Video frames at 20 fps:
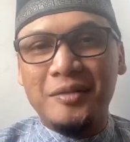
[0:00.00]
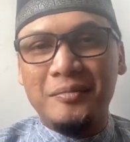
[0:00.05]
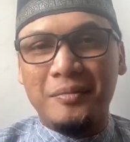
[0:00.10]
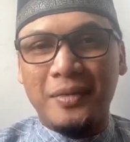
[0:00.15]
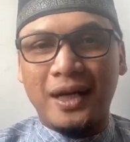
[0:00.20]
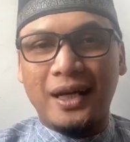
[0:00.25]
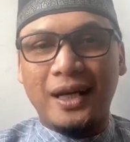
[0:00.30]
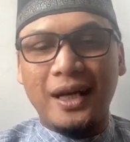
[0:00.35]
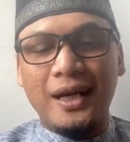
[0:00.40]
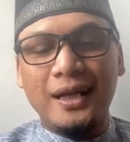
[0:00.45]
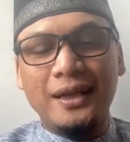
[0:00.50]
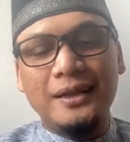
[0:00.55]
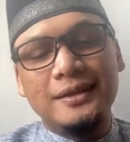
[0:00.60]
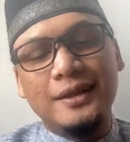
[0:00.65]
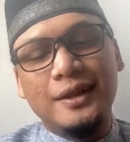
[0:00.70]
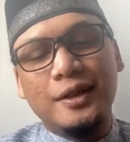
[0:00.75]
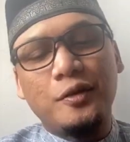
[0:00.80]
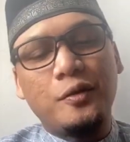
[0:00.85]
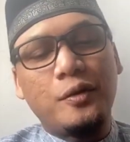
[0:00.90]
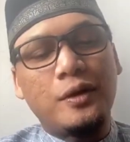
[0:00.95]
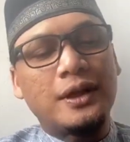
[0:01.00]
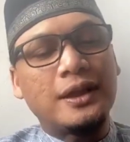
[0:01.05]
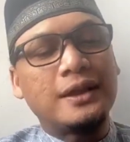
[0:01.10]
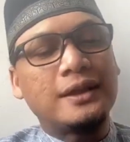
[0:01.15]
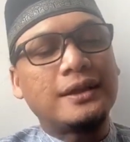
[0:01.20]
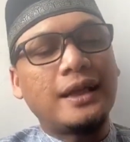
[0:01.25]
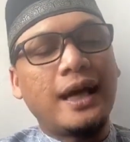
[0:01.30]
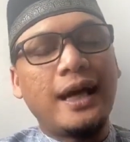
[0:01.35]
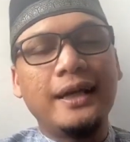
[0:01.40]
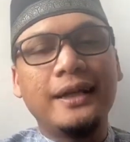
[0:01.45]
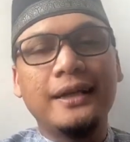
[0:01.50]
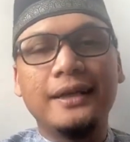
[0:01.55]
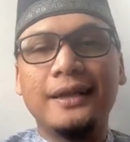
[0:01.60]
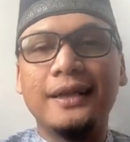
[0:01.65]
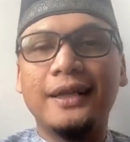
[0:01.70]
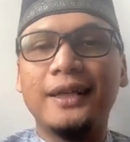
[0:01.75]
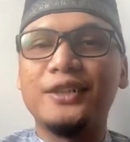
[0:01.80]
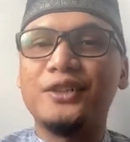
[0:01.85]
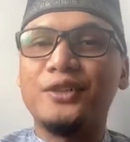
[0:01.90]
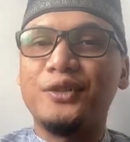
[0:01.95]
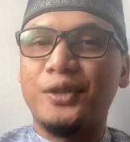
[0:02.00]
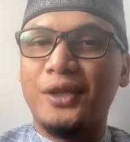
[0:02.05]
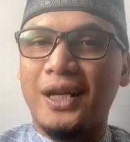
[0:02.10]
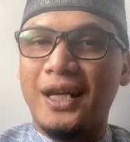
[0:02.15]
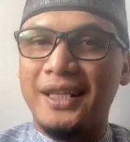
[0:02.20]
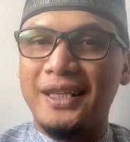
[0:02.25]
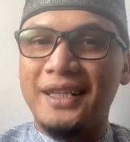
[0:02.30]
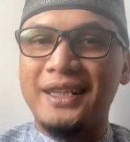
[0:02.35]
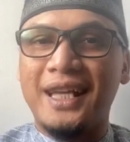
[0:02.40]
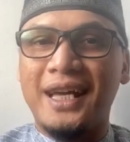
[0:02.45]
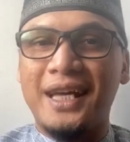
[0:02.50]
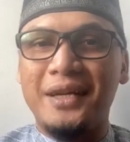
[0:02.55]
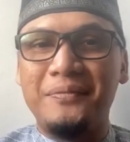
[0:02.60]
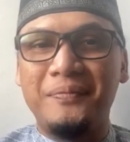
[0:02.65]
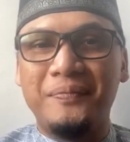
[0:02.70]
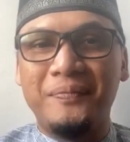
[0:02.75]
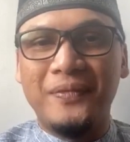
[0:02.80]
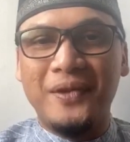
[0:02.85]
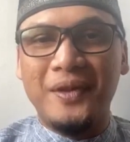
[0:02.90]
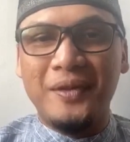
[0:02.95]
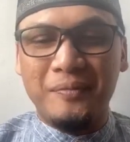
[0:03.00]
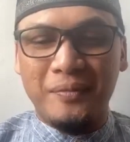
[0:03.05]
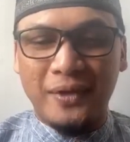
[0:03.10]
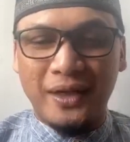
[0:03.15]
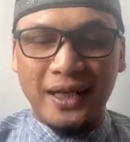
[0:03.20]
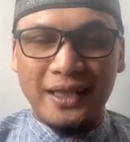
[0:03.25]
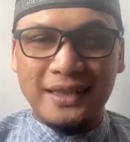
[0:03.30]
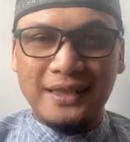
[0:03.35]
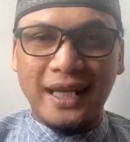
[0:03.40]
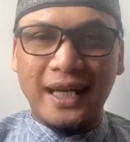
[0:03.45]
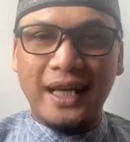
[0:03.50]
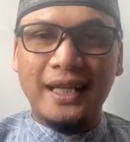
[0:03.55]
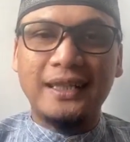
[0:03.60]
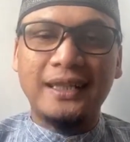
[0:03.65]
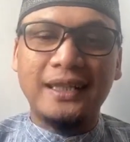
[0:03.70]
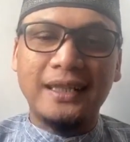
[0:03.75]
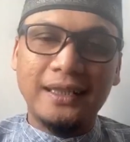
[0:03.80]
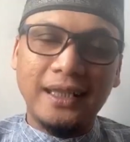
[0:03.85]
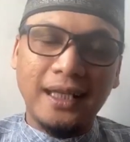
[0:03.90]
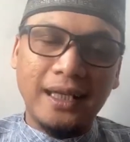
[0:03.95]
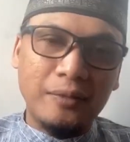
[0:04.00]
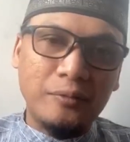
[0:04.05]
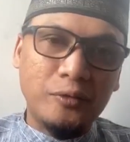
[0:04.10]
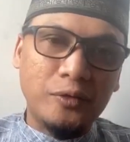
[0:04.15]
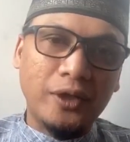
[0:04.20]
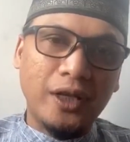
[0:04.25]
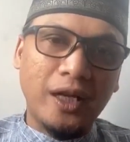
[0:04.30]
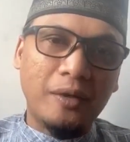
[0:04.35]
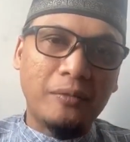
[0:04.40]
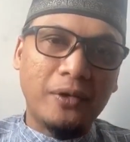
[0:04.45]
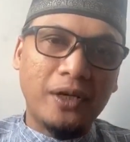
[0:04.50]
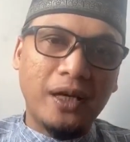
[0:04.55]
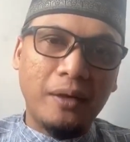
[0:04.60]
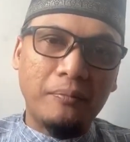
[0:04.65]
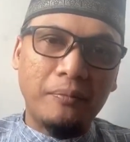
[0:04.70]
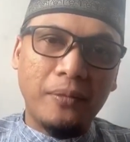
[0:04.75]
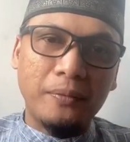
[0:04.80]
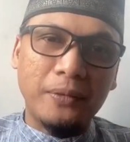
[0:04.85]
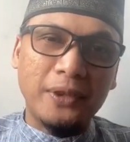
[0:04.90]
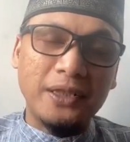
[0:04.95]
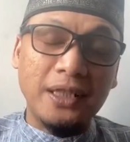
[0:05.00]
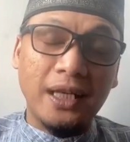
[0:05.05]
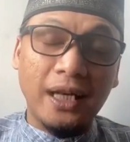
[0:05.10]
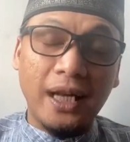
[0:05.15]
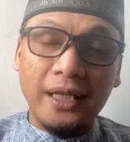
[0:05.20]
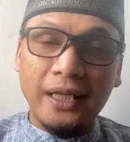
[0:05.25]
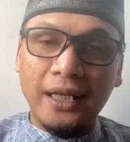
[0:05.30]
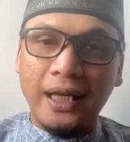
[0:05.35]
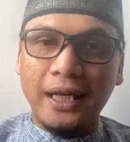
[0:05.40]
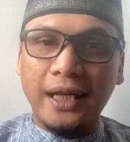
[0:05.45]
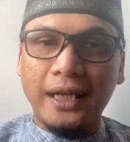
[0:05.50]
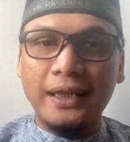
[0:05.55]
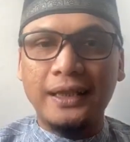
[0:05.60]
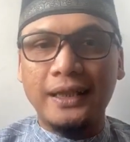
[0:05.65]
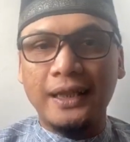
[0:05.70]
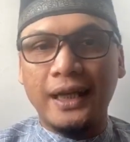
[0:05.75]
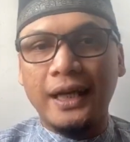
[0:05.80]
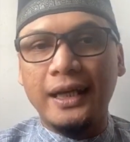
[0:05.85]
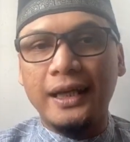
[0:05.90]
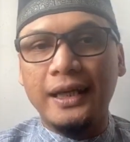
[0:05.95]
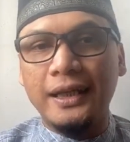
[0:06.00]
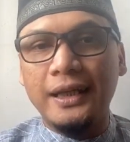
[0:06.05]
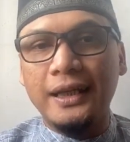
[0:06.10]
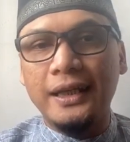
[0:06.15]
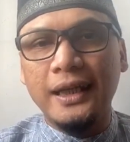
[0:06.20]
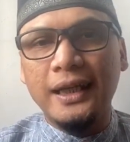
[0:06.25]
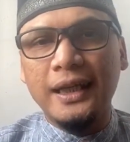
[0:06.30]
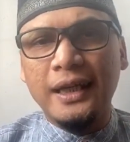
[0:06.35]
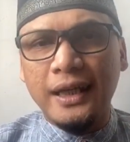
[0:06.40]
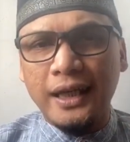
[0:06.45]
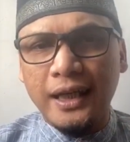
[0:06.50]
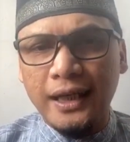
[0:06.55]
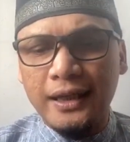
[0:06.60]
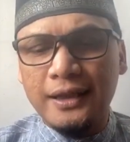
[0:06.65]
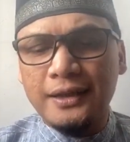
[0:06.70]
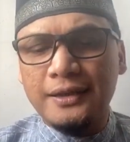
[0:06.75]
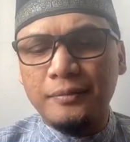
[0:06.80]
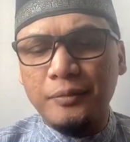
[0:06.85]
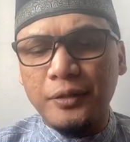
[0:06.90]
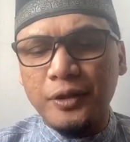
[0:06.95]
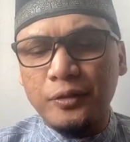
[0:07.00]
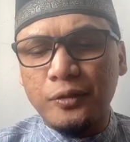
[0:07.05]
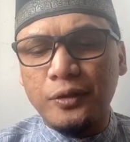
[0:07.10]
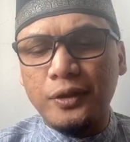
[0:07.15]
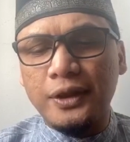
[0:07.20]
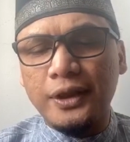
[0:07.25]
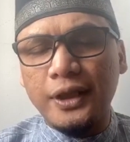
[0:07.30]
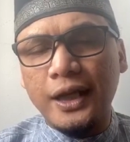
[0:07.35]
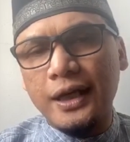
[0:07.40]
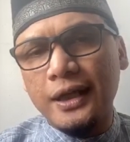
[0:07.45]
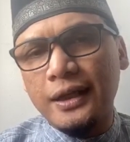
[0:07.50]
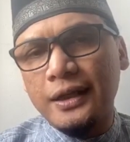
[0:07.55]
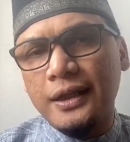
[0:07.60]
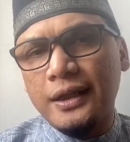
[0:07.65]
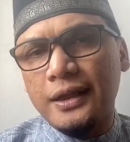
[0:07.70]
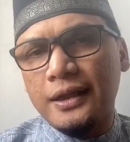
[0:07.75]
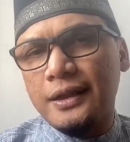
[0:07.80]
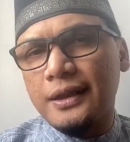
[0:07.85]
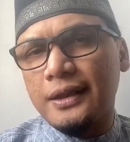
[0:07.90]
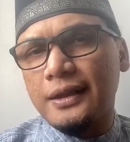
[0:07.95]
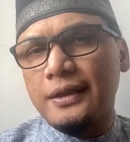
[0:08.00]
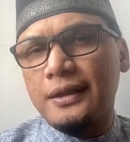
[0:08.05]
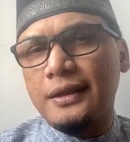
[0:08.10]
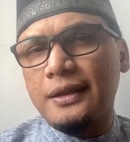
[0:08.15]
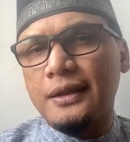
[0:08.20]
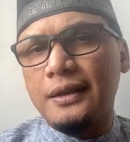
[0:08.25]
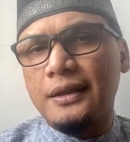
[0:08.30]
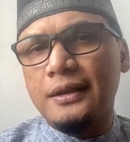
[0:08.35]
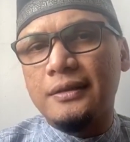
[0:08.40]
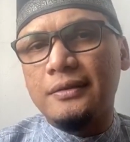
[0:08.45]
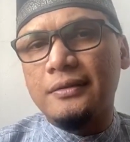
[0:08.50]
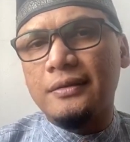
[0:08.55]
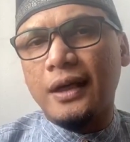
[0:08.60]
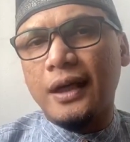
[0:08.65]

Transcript: Maka quarantine is quarantine pada saat kita kemudian menjalani karantina ini ini sebetulnya uh,